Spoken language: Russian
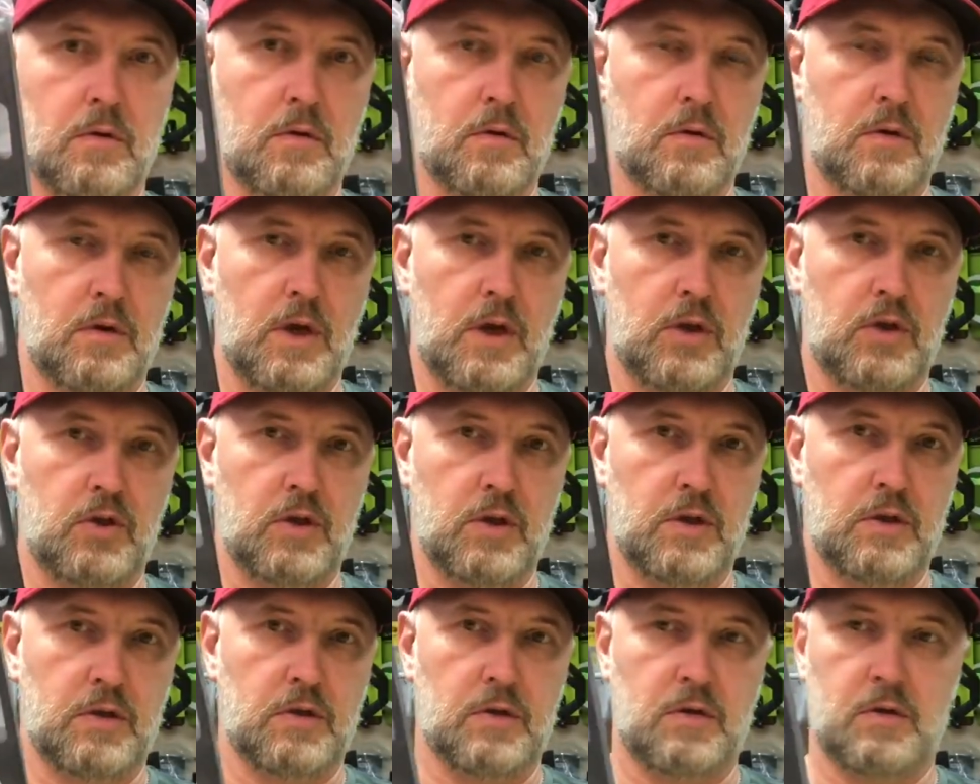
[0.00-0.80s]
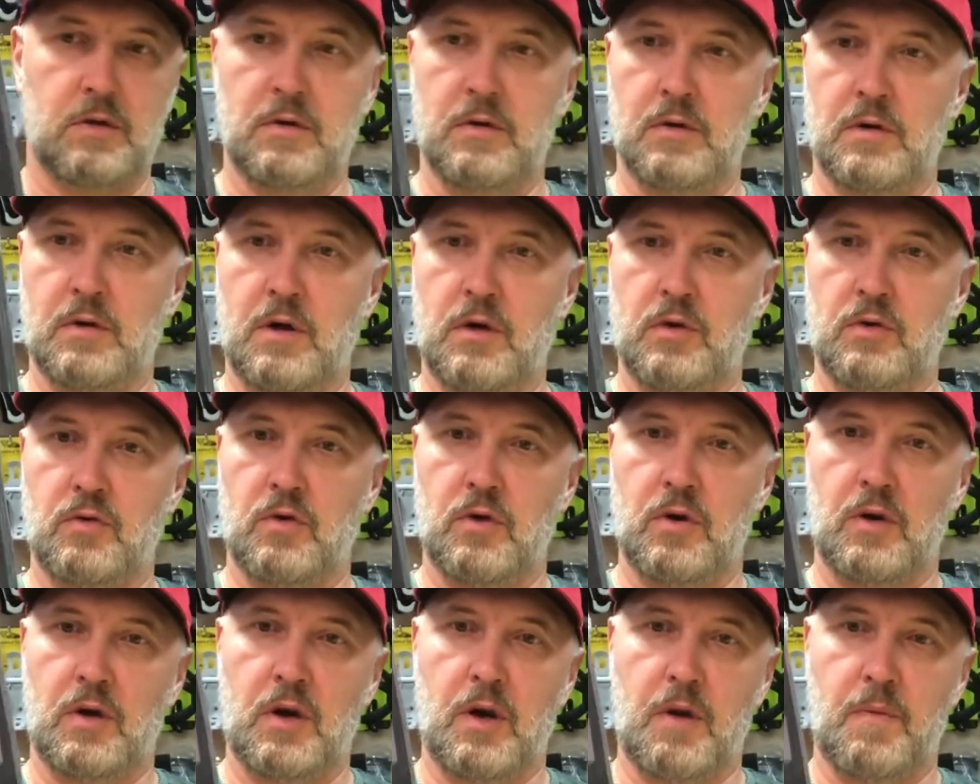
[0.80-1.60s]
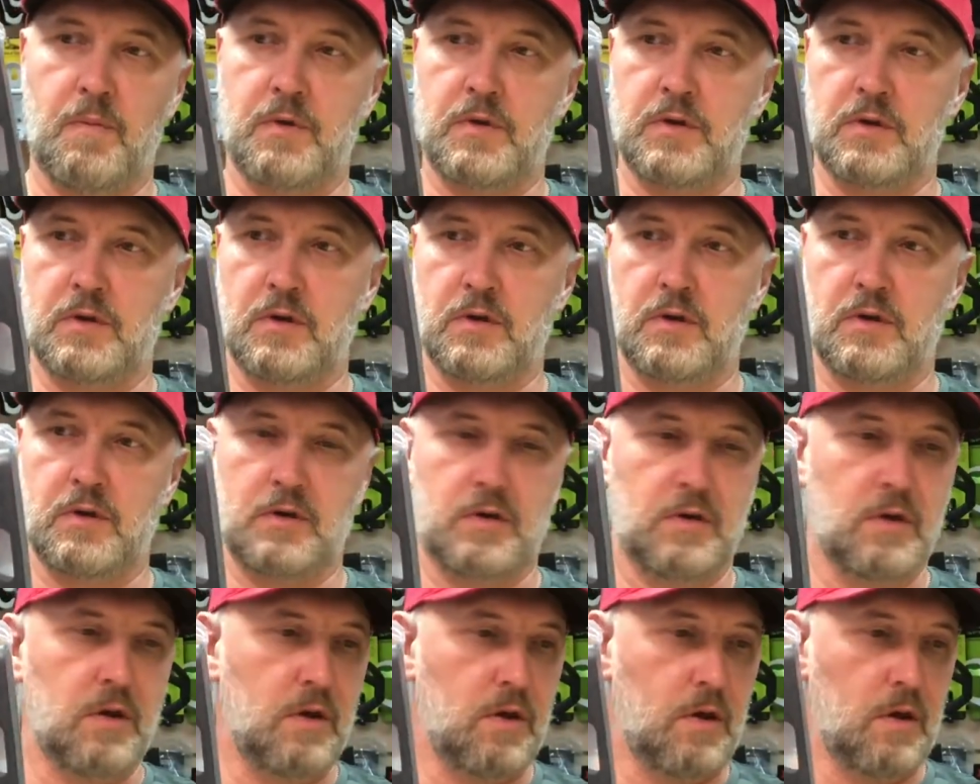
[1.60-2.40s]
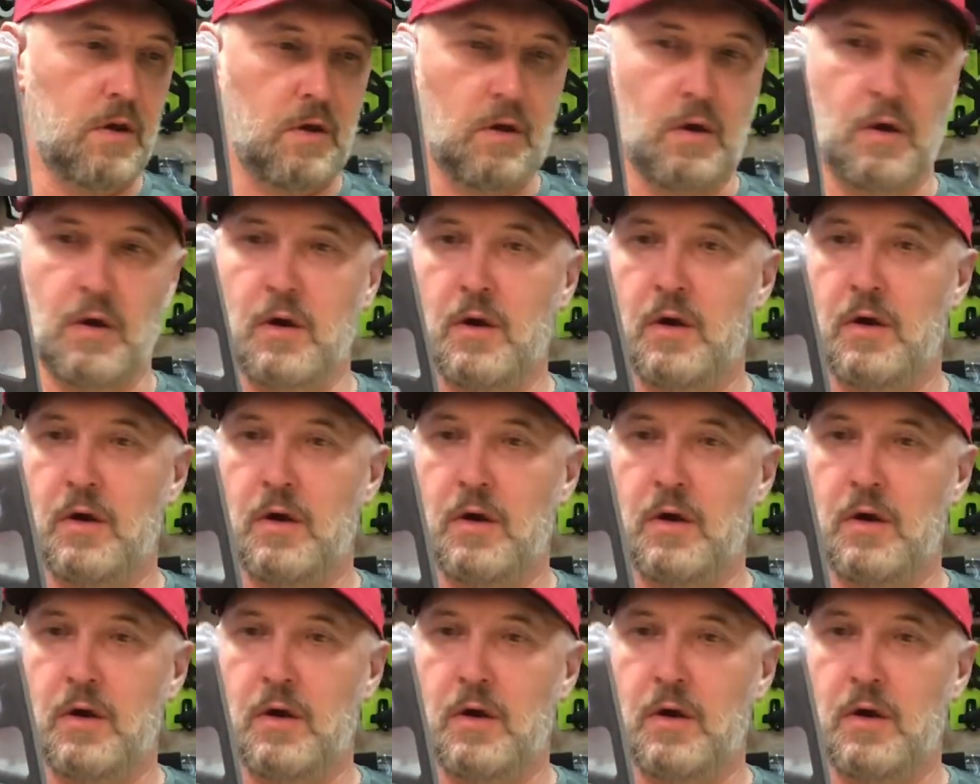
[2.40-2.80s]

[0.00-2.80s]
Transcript: та часть, которая крепится к стене